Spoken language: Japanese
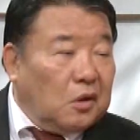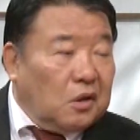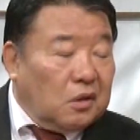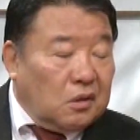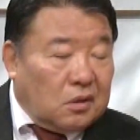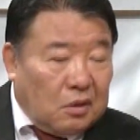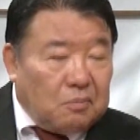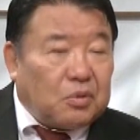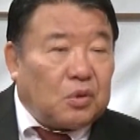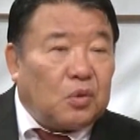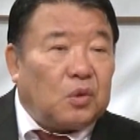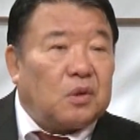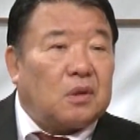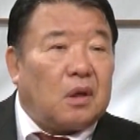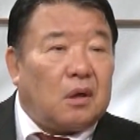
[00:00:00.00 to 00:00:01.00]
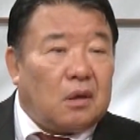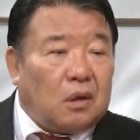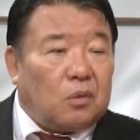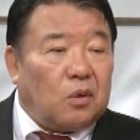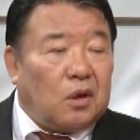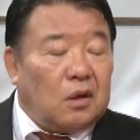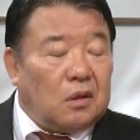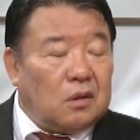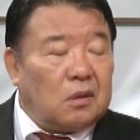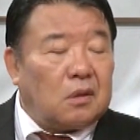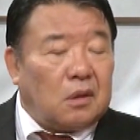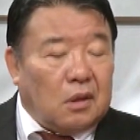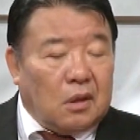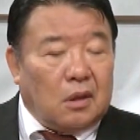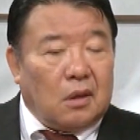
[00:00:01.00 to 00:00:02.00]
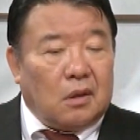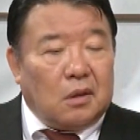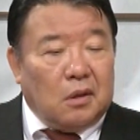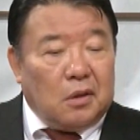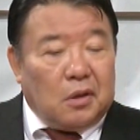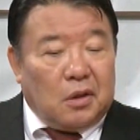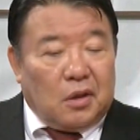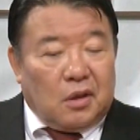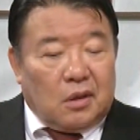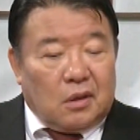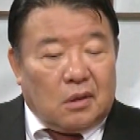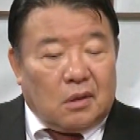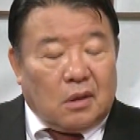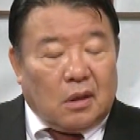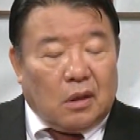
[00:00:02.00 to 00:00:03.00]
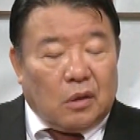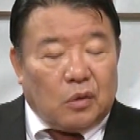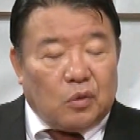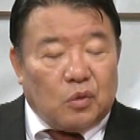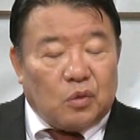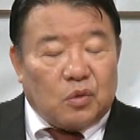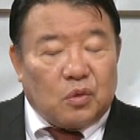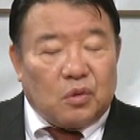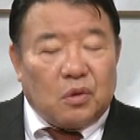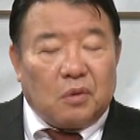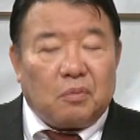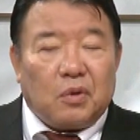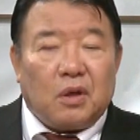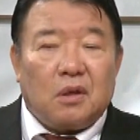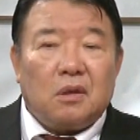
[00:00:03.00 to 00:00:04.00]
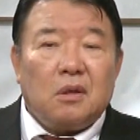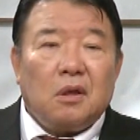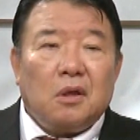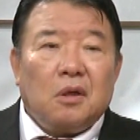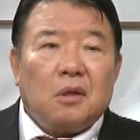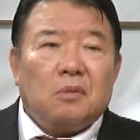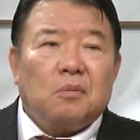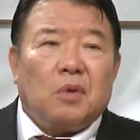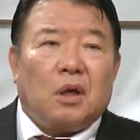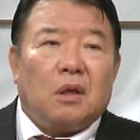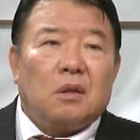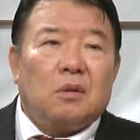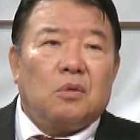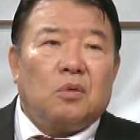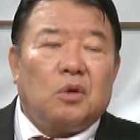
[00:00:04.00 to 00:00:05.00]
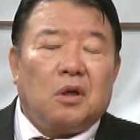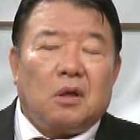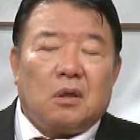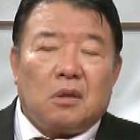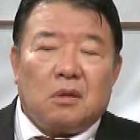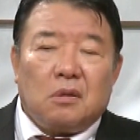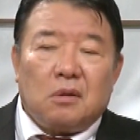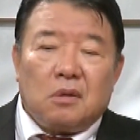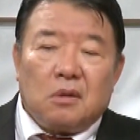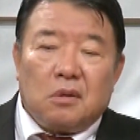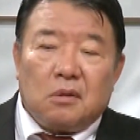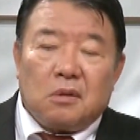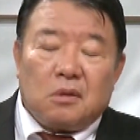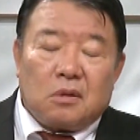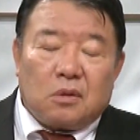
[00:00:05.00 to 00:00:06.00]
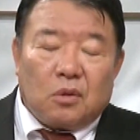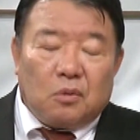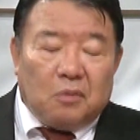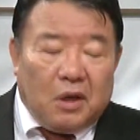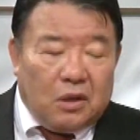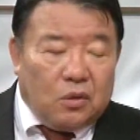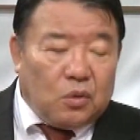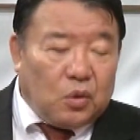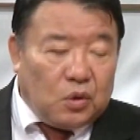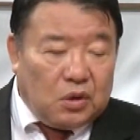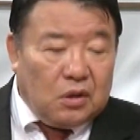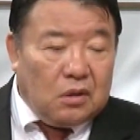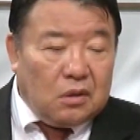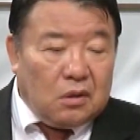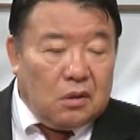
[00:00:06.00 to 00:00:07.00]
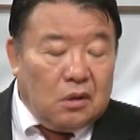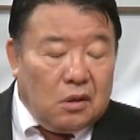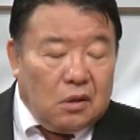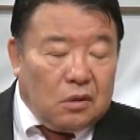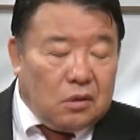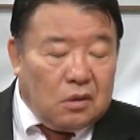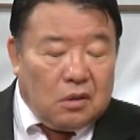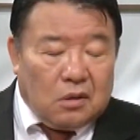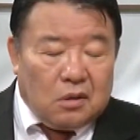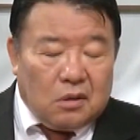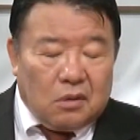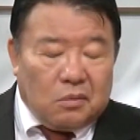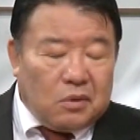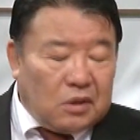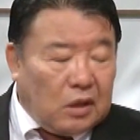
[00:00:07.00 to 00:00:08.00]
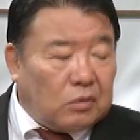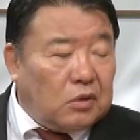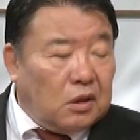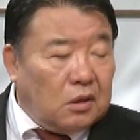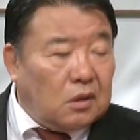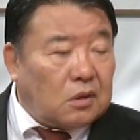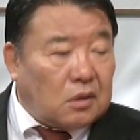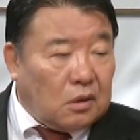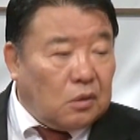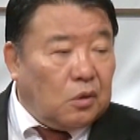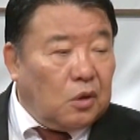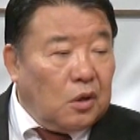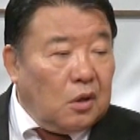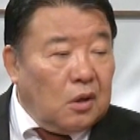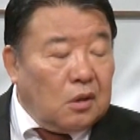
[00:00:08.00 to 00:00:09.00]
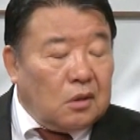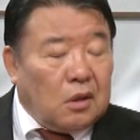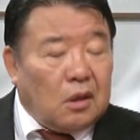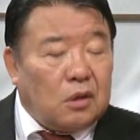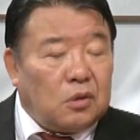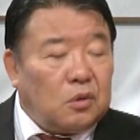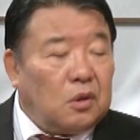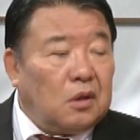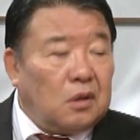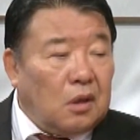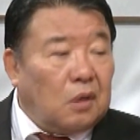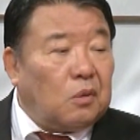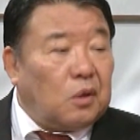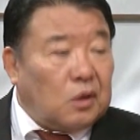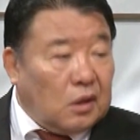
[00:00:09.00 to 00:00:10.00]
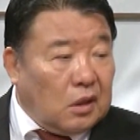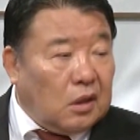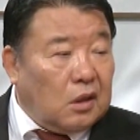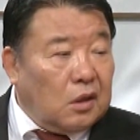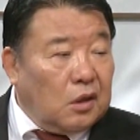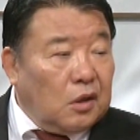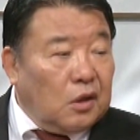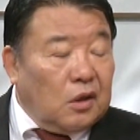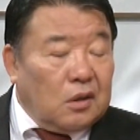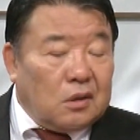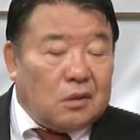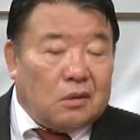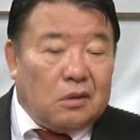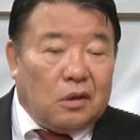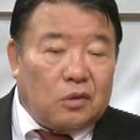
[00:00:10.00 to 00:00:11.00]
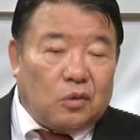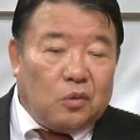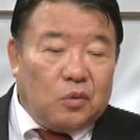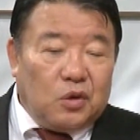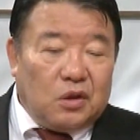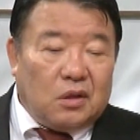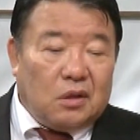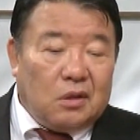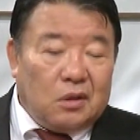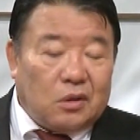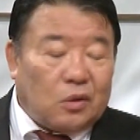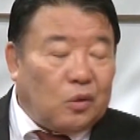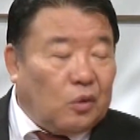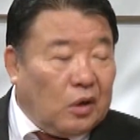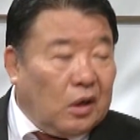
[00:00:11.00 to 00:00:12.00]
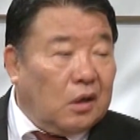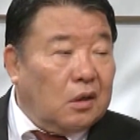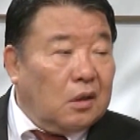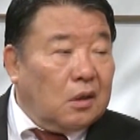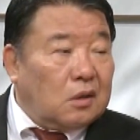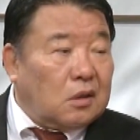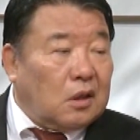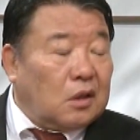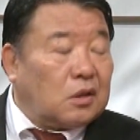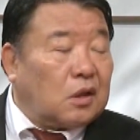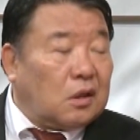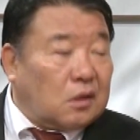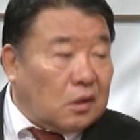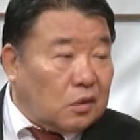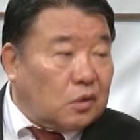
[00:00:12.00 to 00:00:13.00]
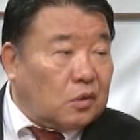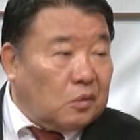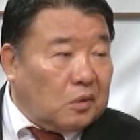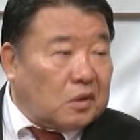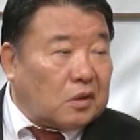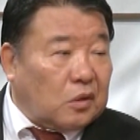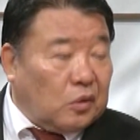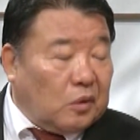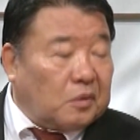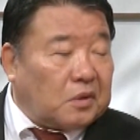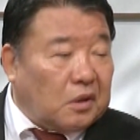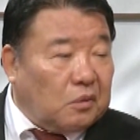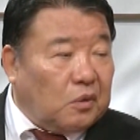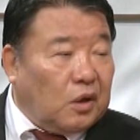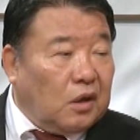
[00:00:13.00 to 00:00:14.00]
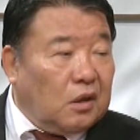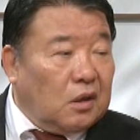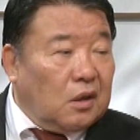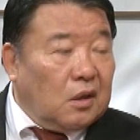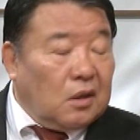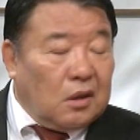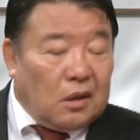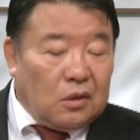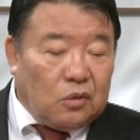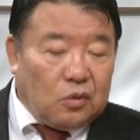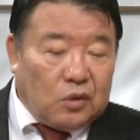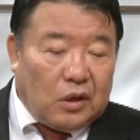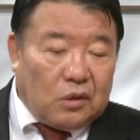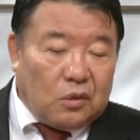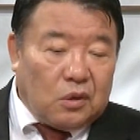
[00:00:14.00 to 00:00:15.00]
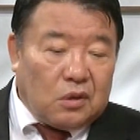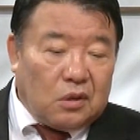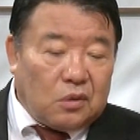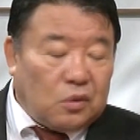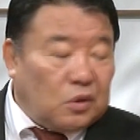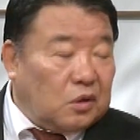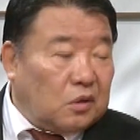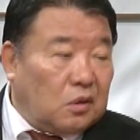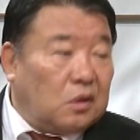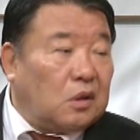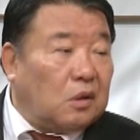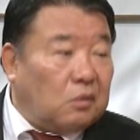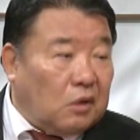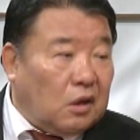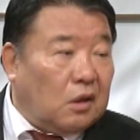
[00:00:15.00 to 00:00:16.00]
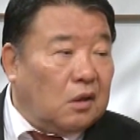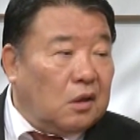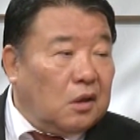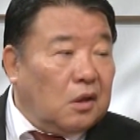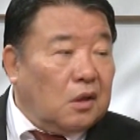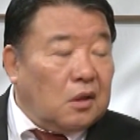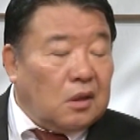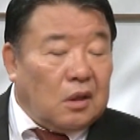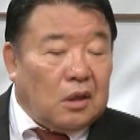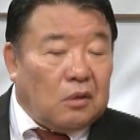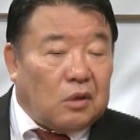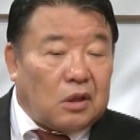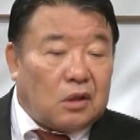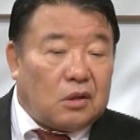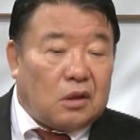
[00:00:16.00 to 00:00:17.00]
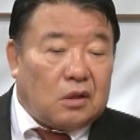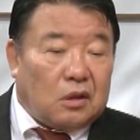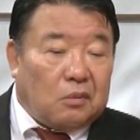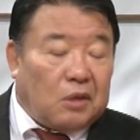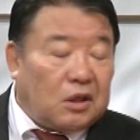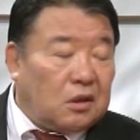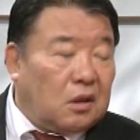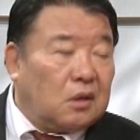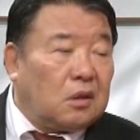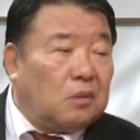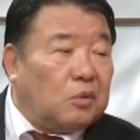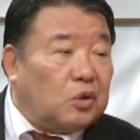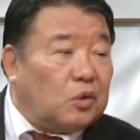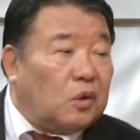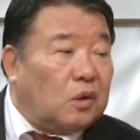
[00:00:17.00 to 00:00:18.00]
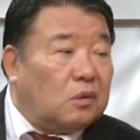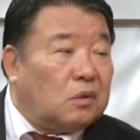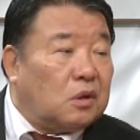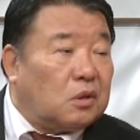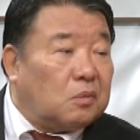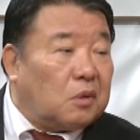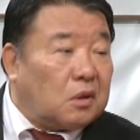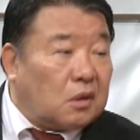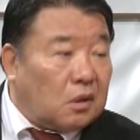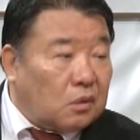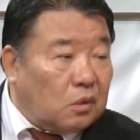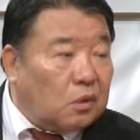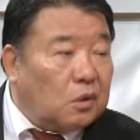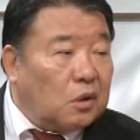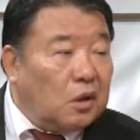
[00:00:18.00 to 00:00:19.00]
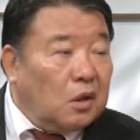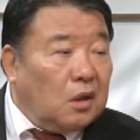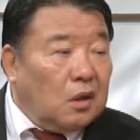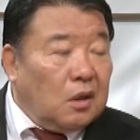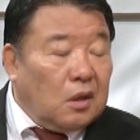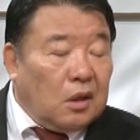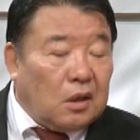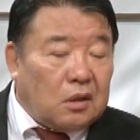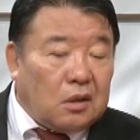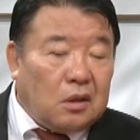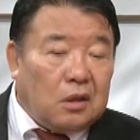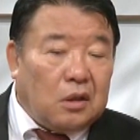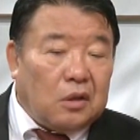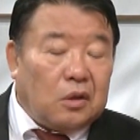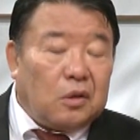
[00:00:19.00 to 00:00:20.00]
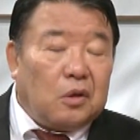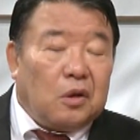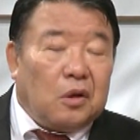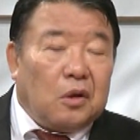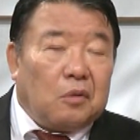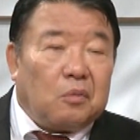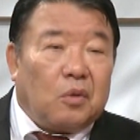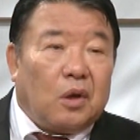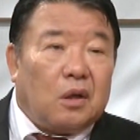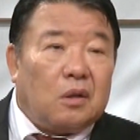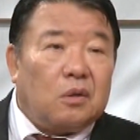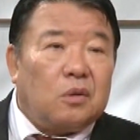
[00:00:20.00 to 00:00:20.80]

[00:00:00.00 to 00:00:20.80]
は全部そうですからねこれ、はい、いやそれとやっぱりまあこれその前の年昨年ですけど70年談話で少なくとも西日露は正しかったと言ってますけど安倍さんはあの大東亜戦争については、えー、私たちは間違った道を歩んでしまったと。はっきり、まあ、あ